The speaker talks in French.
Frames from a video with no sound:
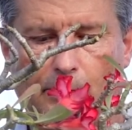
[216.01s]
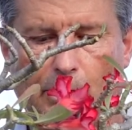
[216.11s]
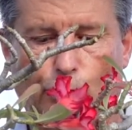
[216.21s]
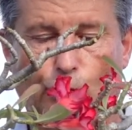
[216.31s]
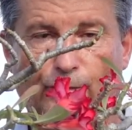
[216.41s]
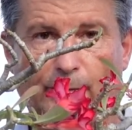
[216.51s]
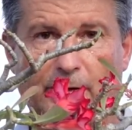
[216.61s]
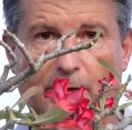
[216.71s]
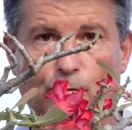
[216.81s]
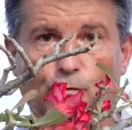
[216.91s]

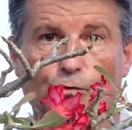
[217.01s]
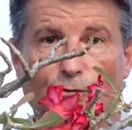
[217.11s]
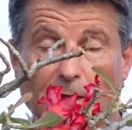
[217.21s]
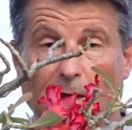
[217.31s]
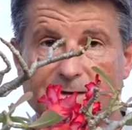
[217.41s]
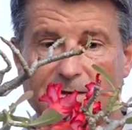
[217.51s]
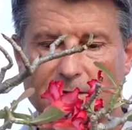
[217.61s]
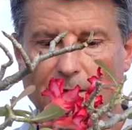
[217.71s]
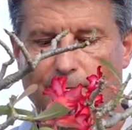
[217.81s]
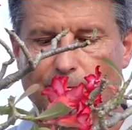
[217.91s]
refabriquer de nouvelles
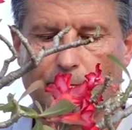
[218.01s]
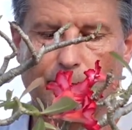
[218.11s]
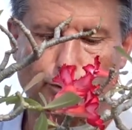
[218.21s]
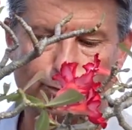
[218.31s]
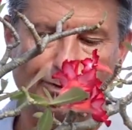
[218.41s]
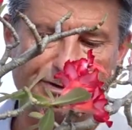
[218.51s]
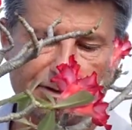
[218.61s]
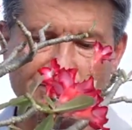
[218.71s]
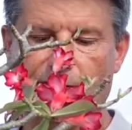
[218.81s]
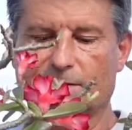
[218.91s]
racines, plus
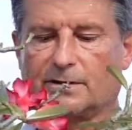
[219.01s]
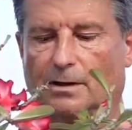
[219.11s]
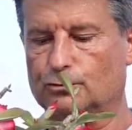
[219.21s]
petites, etc.